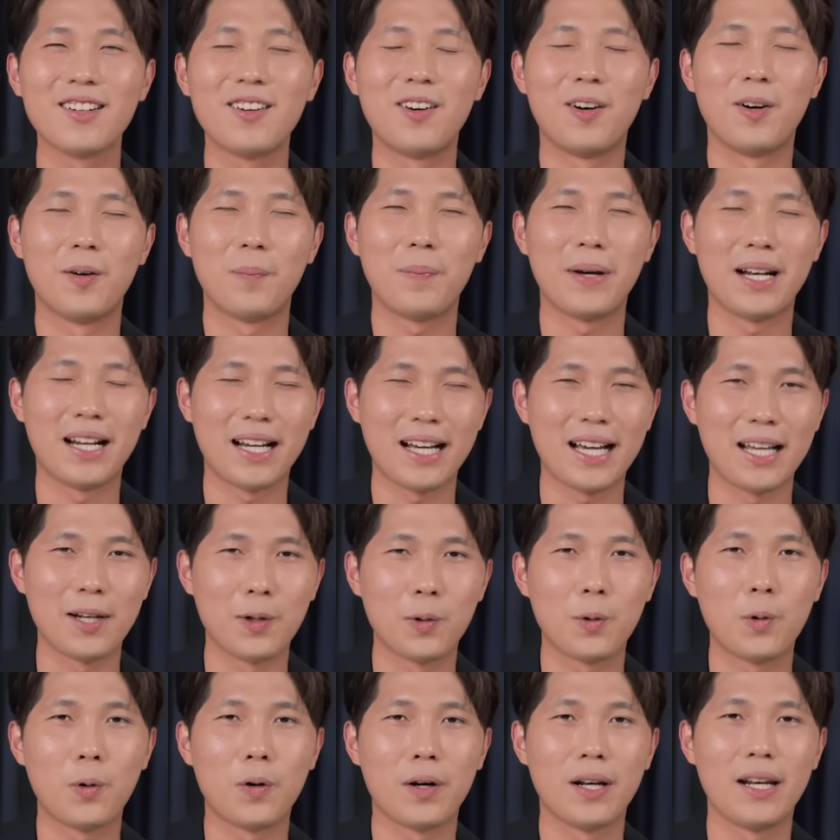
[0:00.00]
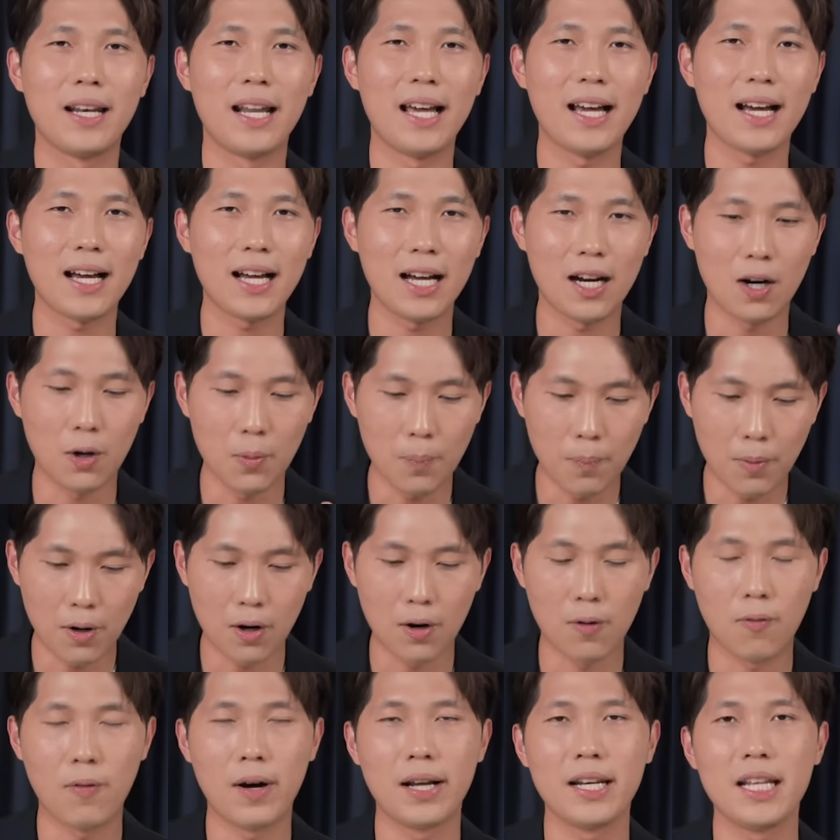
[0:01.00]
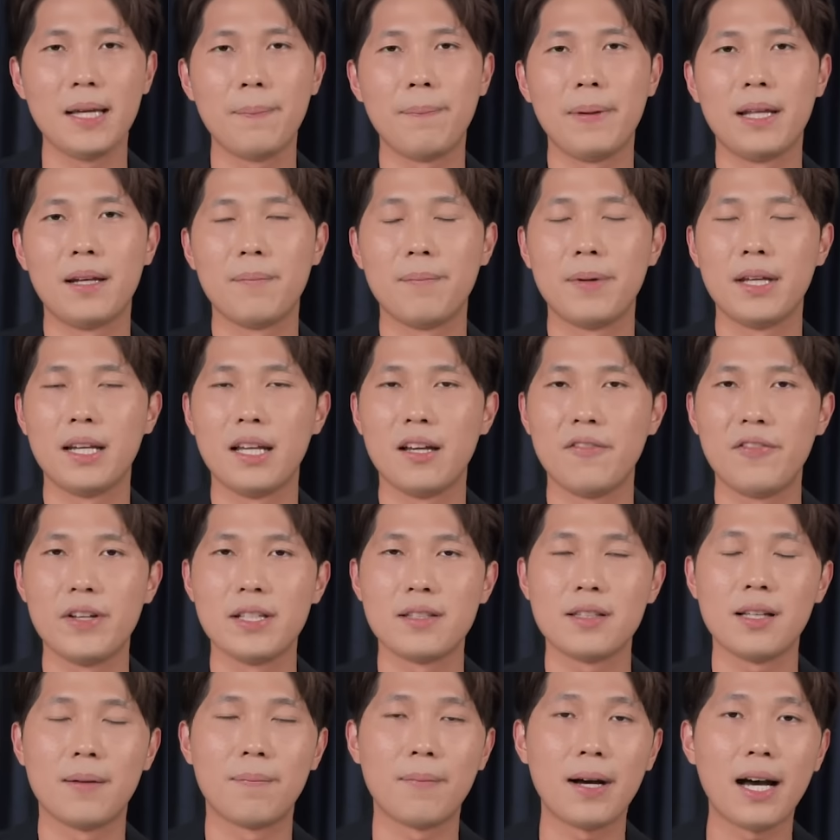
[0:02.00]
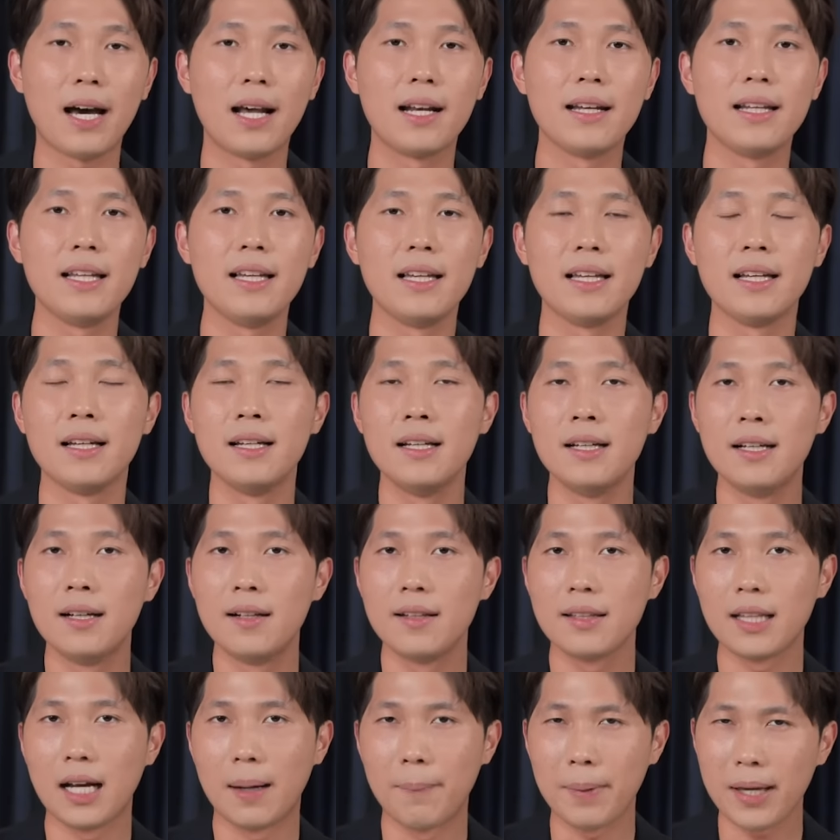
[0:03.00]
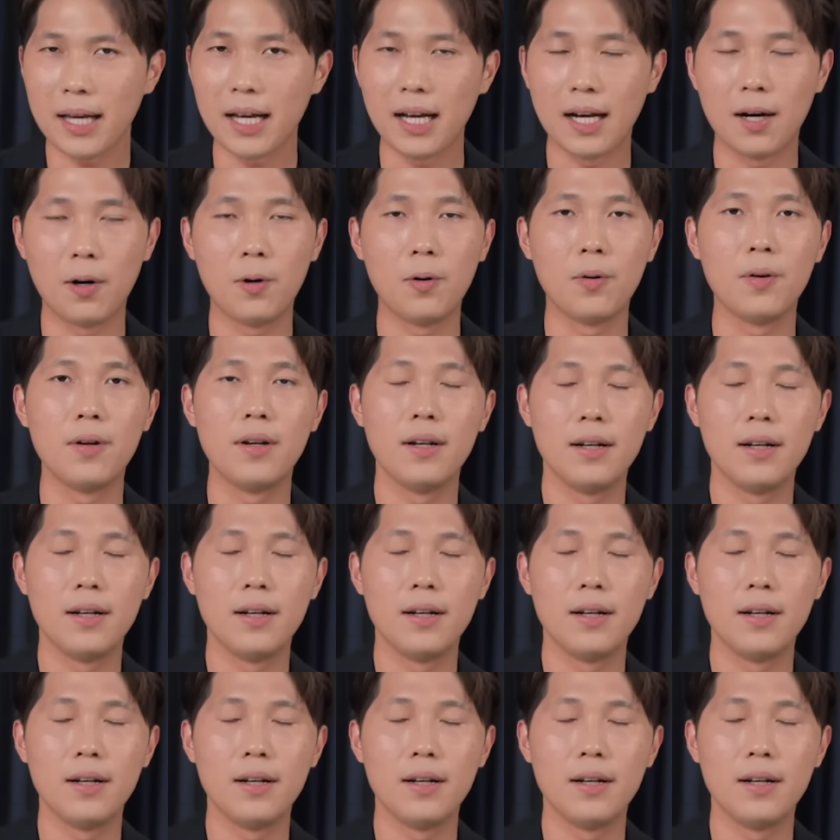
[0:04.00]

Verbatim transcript: ของพนักงานทุกคนและเขามองว่านี่เป็น benefit สำคัญที่ทำให้เขา